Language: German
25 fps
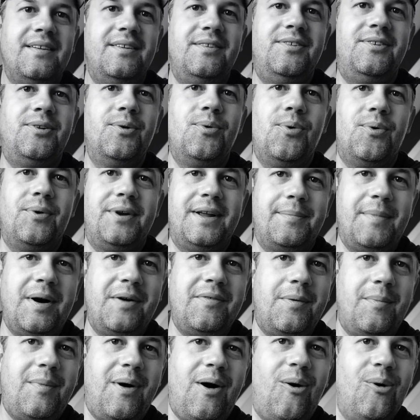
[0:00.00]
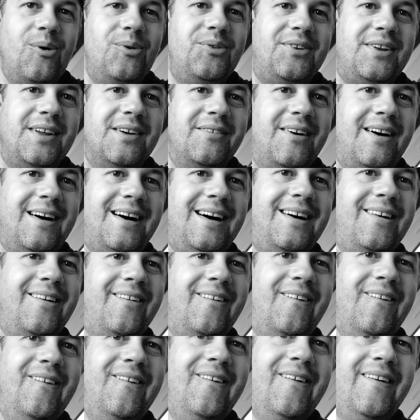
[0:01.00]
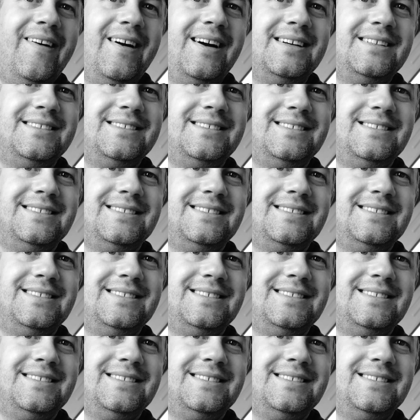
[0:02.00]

So, dann machen wir mal aus hier, wa? Äh.